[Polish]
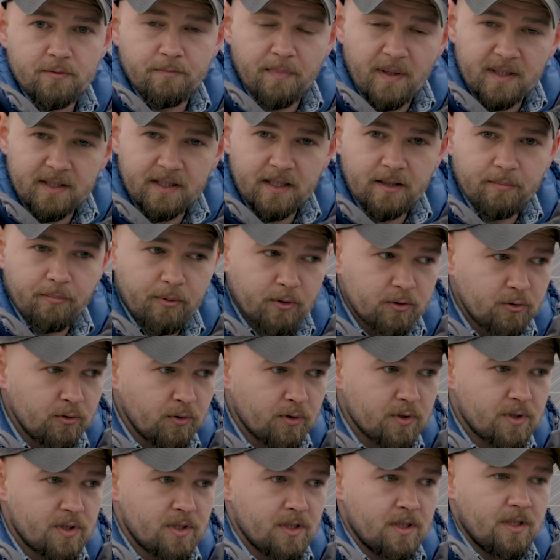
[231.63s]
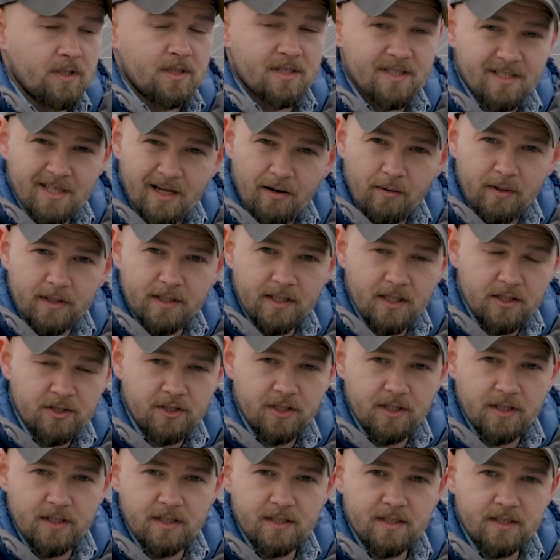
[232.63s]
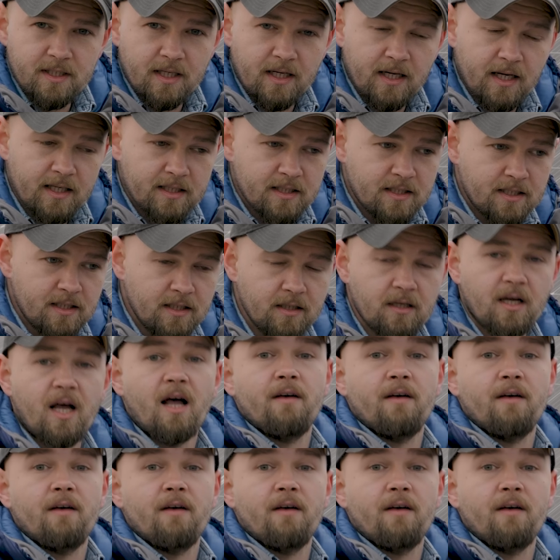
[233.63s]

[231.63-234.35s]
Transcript: spadek produkcji całej naszej instalacji,